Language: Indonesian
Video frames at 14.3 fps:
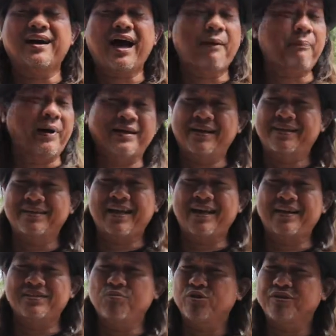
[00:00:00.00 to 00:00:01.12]
apa ya
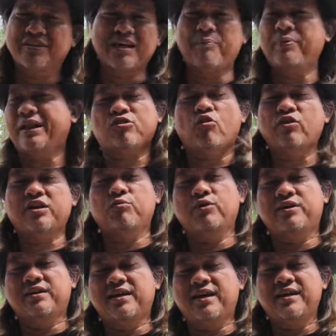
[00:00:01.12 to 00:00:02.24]
kita sebut cinta platonik
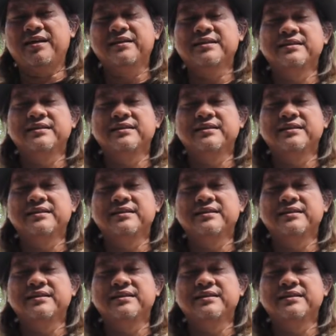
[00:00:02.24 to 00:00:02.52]
mungkin ya.